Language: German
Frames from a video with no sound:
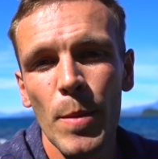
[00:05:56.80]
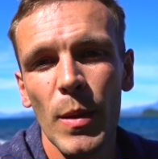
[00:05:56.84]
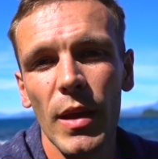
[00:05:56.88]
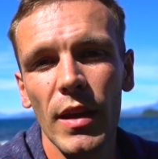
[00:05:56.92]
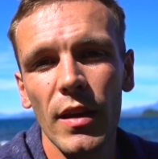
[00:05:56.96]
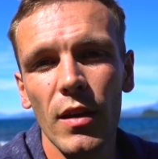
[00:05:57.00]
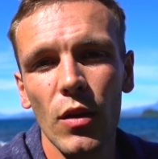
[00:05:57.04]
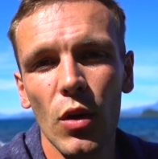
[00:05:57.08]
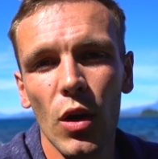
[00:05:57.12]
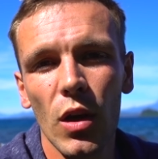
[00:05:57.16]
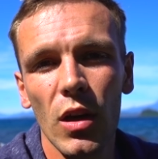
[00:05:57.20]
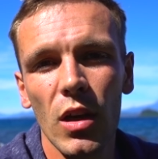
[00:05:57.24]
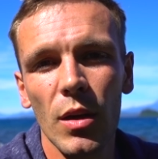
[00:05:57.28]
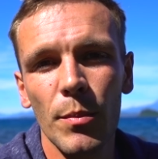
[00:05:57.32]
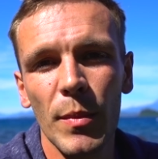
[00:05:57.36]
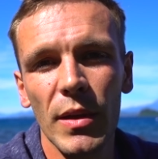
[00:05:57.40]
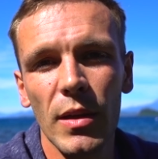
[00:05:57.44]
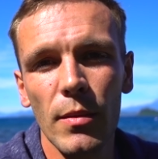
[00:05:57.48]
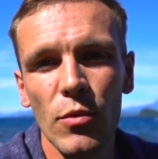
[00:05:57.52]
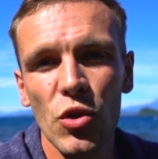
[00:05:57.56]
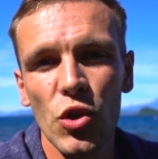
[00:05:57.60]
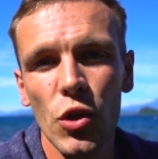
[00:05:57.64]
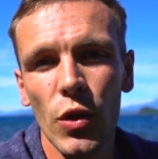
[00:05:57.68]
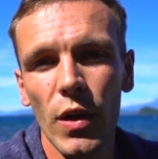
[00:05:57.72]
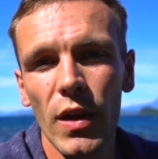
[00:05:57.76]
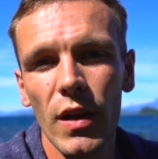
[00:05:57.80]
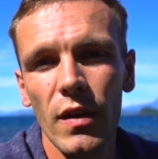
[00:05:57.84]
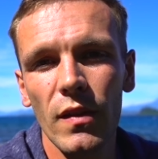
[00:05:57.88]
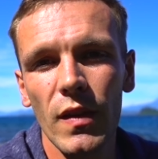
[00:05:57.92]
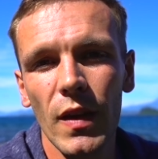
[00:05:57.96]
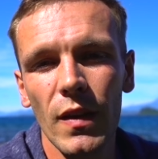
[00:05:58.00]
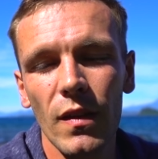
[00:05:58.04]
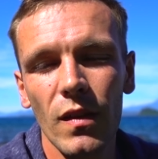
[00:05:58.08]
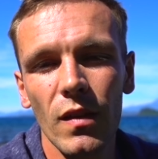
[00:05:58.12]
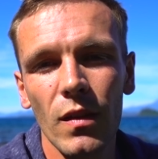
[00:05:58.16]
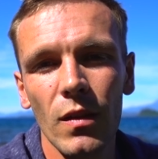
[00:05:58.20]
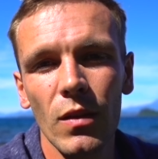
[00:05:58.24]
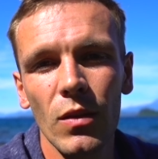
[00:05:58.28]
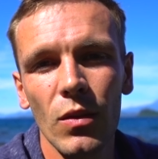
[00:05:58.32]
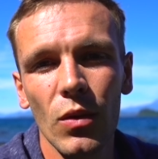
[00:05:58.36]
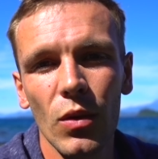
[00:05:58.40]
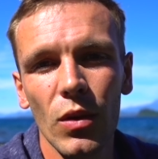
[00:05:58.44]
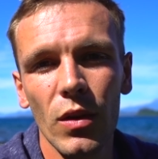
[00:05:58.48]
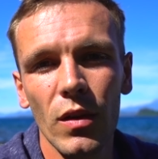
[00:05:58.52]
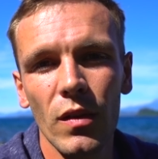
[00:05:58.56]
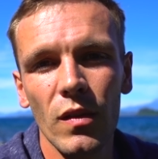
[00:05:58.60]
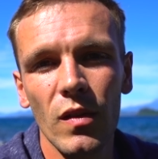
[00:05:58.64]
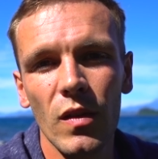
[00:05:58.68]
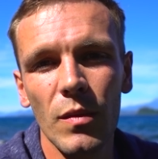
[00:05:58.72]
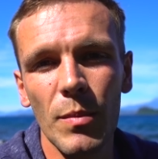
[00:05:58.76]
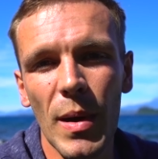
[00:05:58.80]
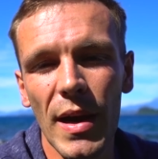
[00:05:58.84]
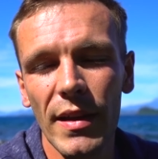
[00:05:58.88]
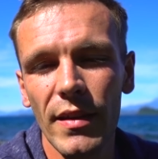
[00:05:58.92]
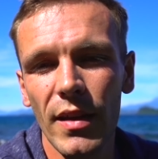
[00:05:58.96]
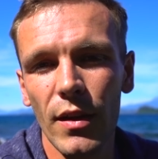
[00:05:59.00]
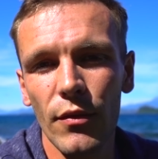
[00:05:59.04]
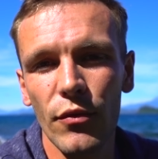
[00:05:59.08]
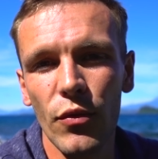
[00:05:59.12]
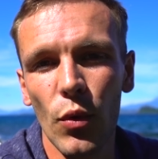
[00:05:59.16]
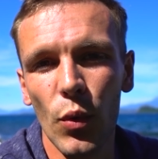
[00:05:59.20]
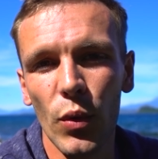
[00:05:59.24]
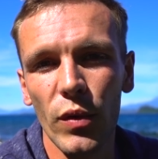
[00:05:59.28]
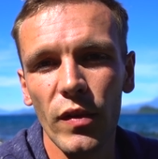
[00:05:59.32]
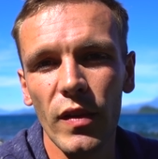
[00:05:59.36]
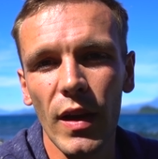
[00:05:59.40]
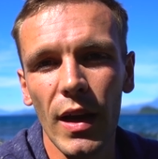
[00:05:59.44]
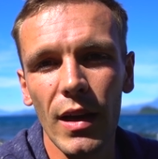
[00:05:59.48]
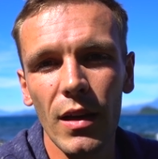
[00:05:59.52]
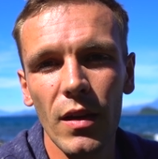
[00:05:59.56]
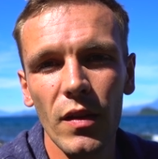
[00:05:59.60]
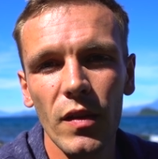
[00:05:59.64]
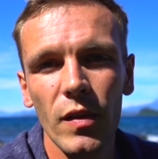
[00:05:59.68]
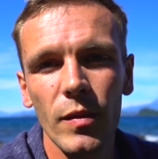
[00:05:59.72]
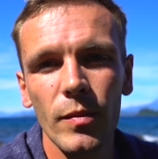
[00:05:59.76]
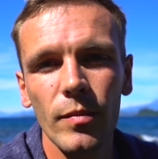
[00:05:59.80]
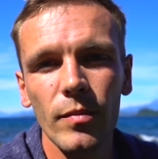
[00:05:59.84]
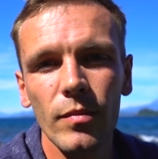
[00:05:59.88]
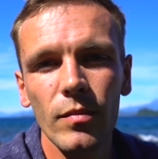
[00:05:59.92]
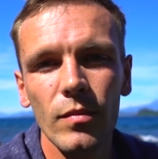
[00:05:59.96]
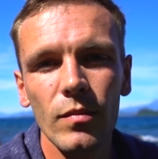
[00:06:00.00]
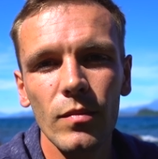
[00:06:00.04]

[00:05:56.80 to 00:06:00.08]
in Georgien mit den Steuergesetzen und sie macht halt für uns alles.